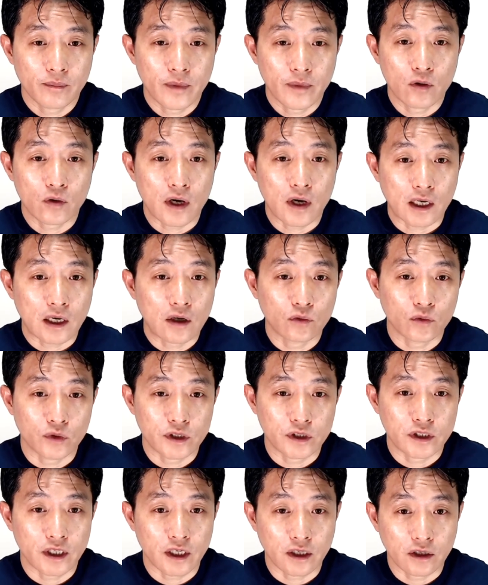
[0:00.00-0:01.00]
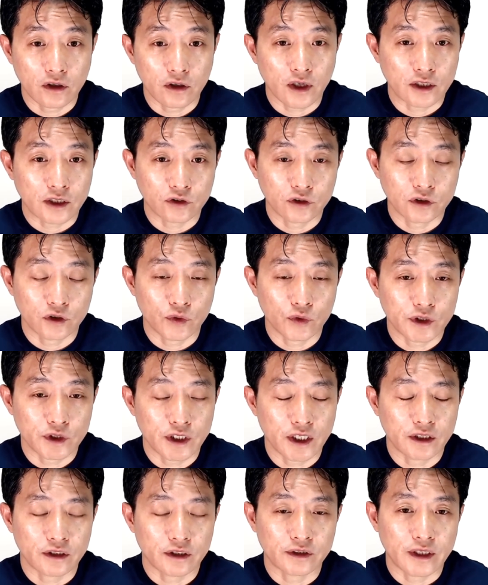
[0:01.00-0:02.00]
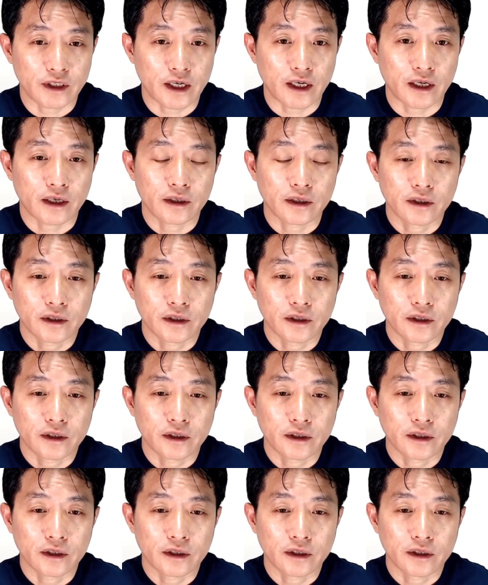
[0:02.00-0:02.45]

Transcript: 매우 가까운 위치에 걸어갈 수 있는 위치에 있는데